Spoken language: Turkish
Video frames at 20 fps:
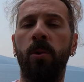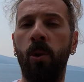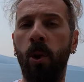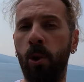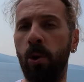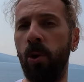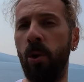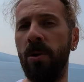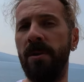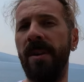
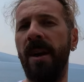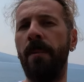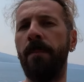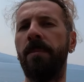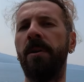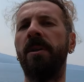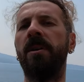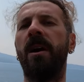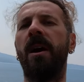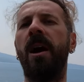Doktor
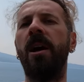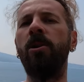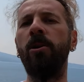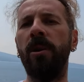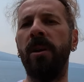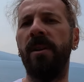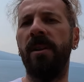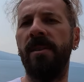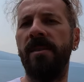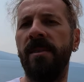Samper, Alor
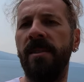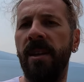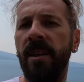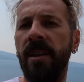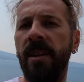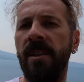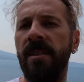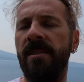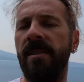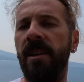
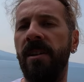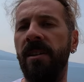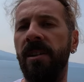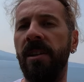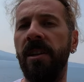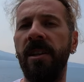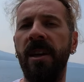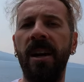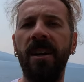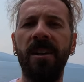Adası'ndaki
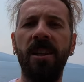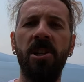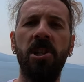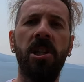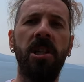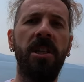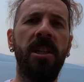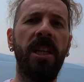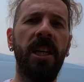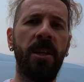insanların
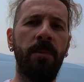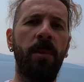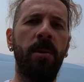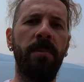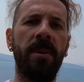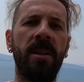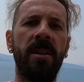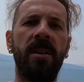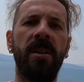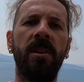yaklaşık 20
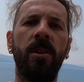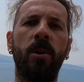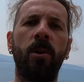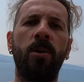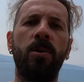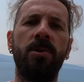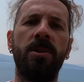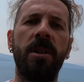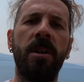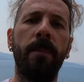bin yıl
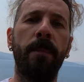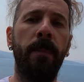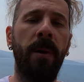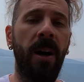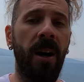önce